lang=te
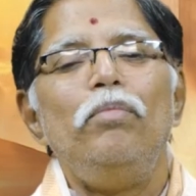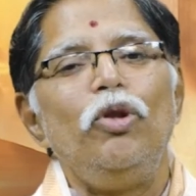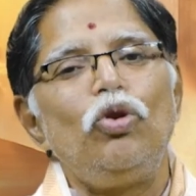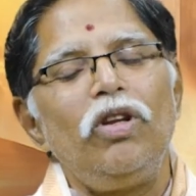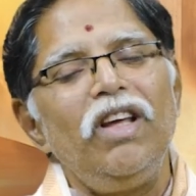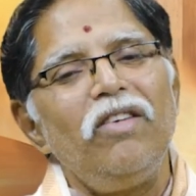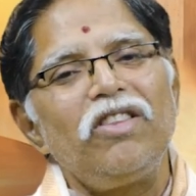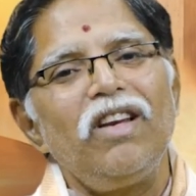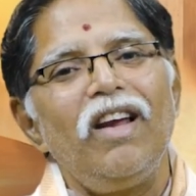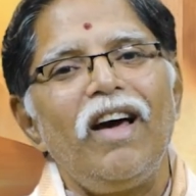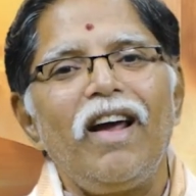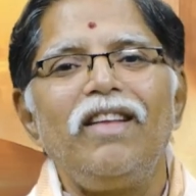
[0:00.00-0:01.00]

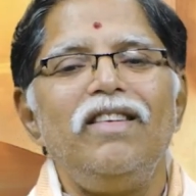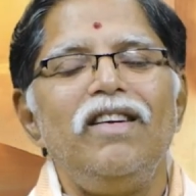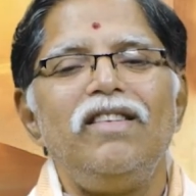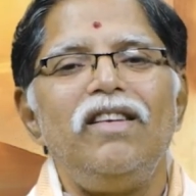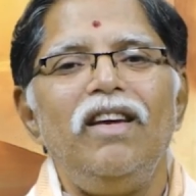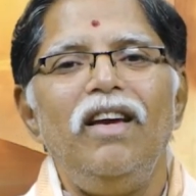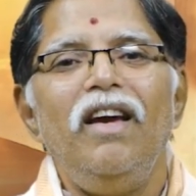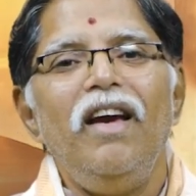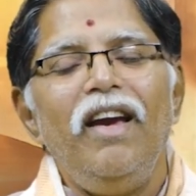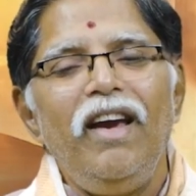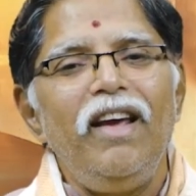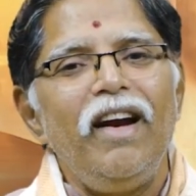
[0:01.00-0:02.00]
పితృదేవతలను ఆరాధన చేసి
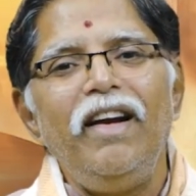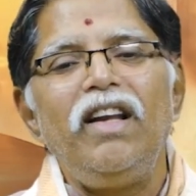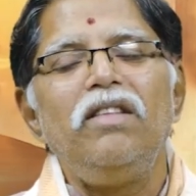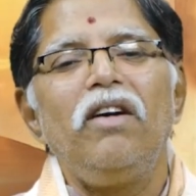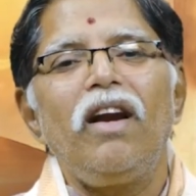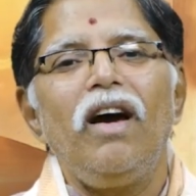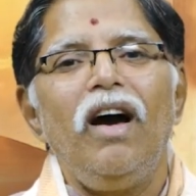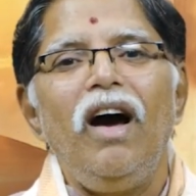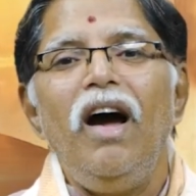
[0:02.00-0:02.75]
ఈ రెండింటి ద్వారా